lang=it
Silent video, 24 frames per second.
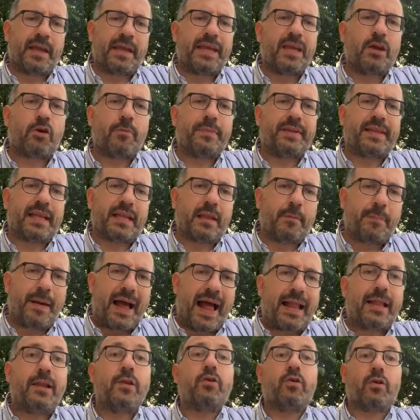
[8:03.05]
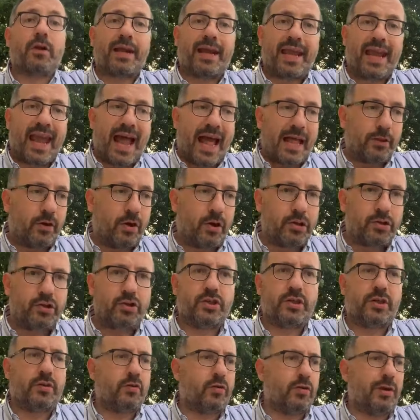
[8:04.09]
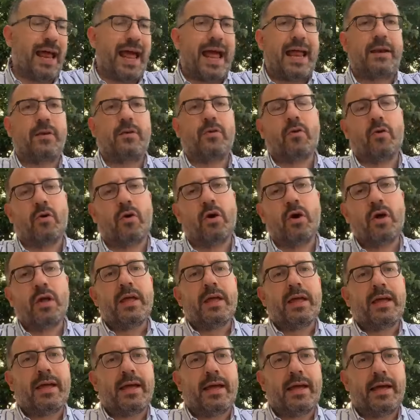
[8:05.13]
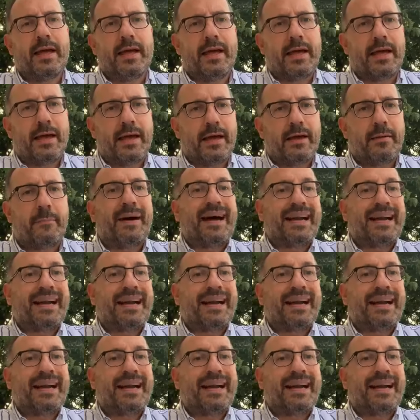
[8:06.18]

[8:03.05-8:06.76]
i comitati Paglio che ad oggi non hanno eh,